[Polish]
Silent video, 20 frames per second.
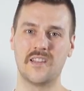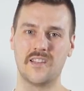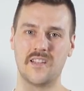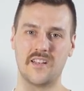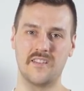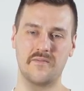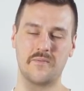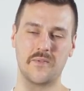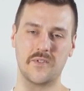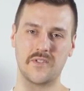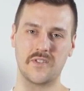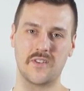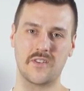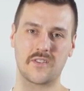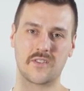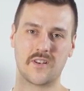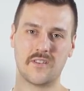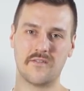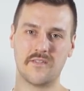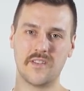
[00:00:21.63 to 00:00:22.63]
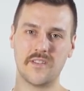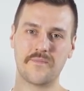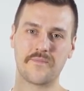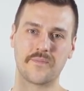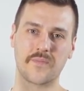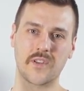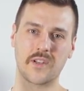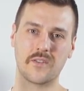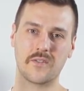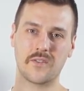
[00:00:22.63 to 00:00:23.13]
nerw pośrodkowy,
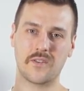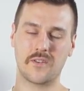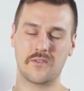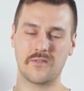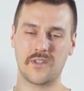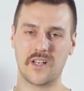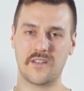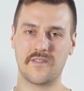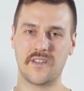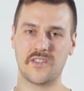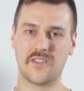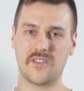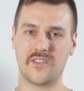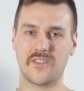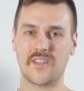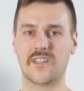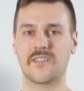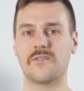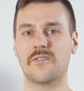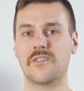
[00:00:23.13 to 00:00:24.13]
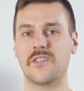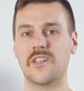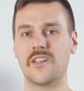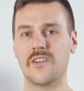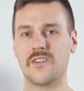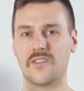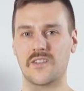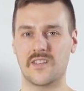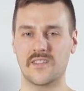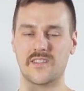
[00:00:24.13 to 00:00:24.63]
który unerwia środek dłoni
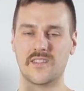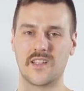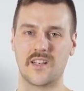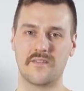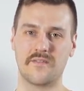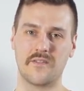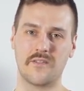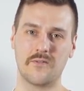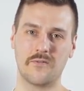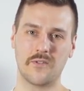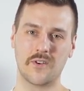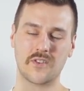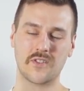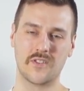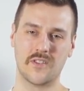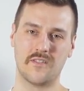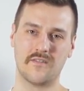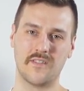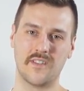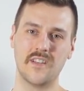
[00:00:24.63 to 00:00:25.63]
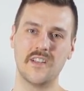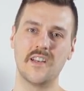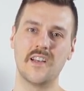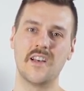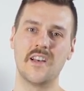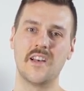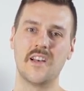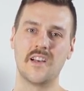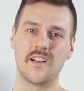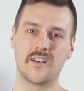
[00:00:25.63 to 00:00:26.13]
oraz nerw łokciowy,
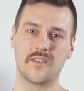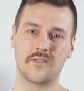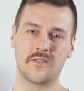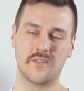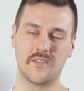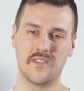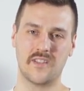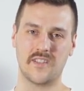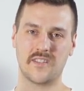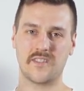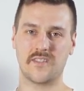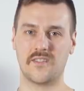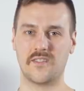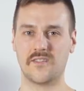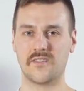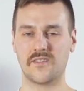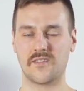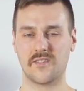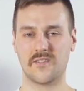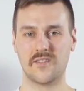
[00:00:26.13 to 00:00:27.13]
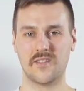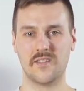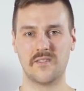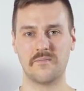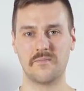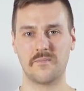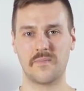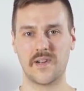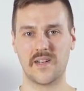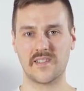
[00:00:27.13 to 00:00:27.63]
który jest od strony
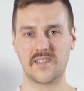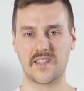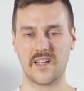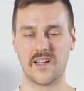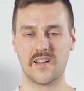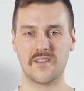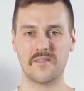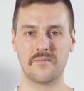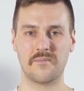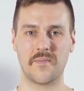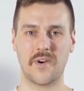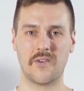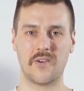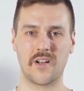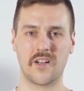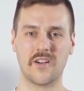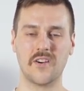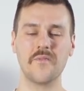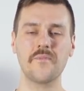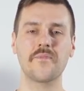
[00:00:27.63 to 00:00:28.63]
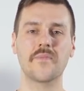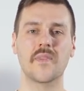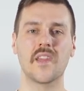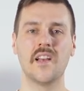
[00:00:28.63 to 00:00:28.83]
palca małego.